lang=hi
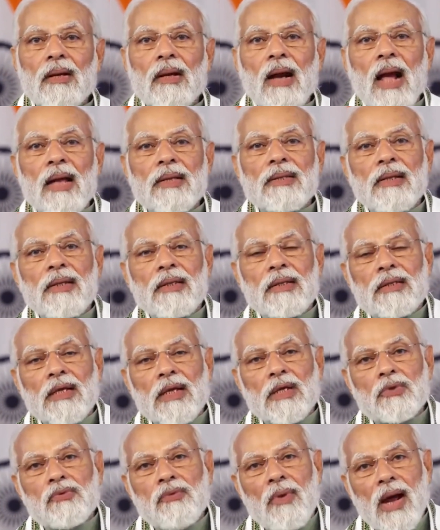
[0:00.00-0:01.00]

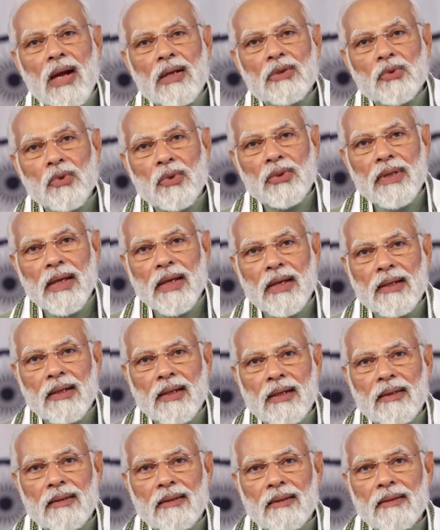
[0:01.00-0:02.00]
राजनीतिक स्वार्थ को
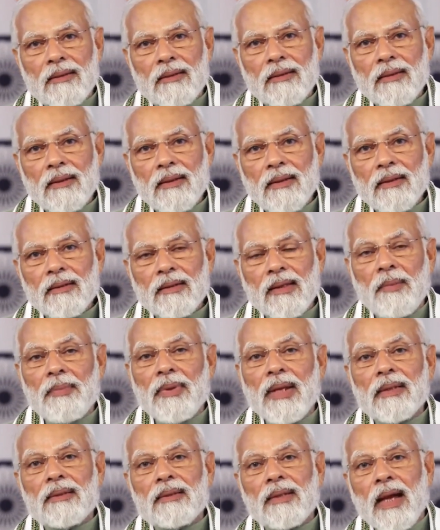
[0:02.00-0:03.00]
देखकर तब
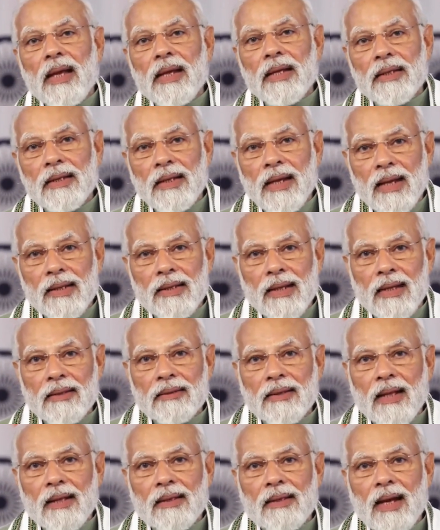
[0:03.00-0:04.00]
यह तय किया
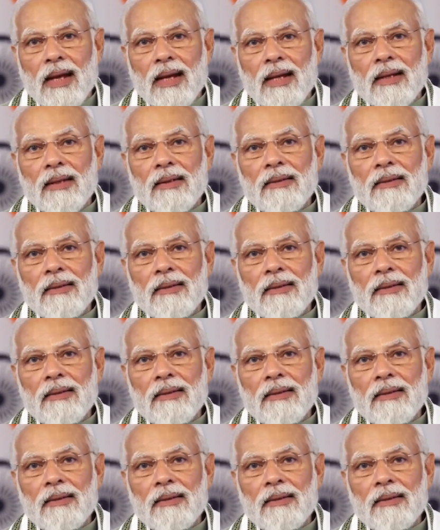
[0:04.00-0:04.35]
जाता था